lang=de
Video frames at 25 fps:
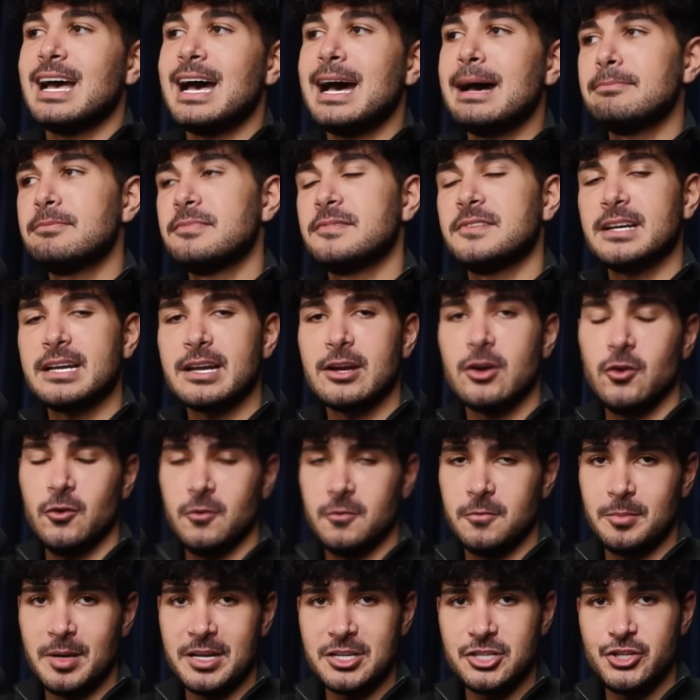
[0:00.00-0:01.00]

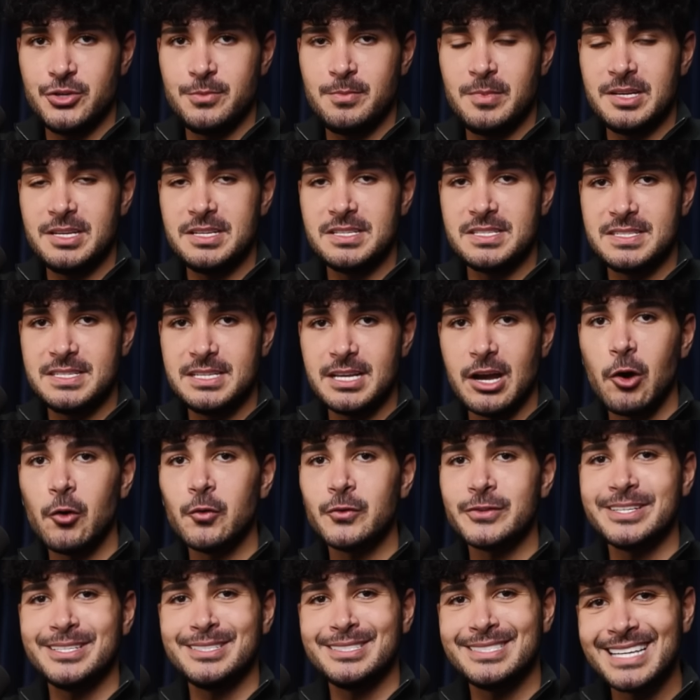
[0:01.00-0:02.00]
Abverkauf bei GBTC auf
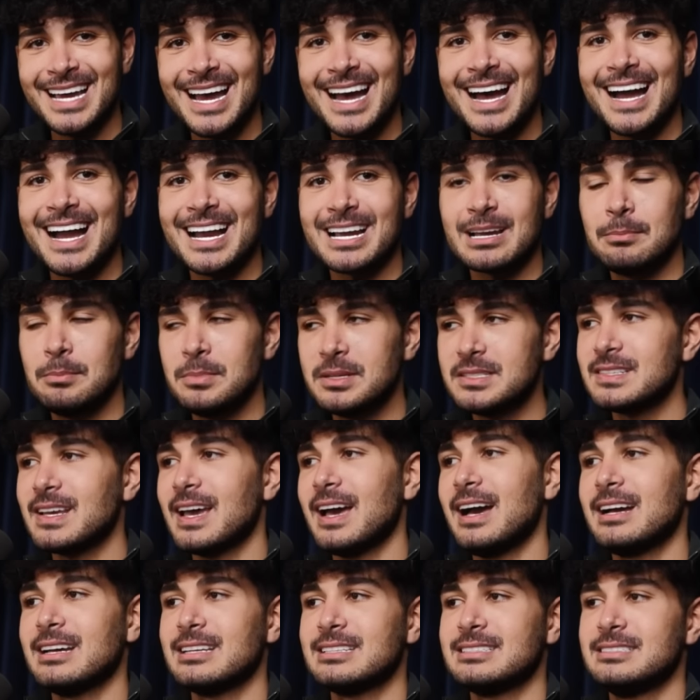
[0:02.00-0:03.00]
den Tag
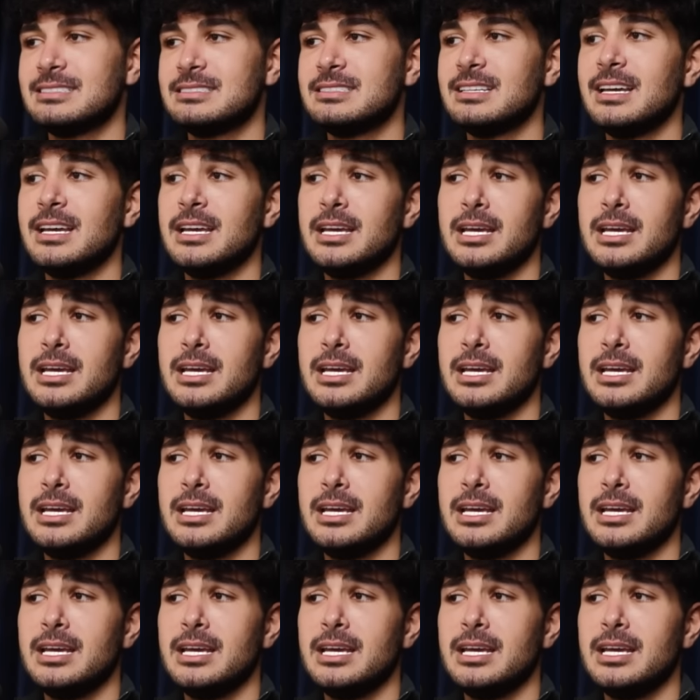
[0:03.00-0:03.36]
betrachtet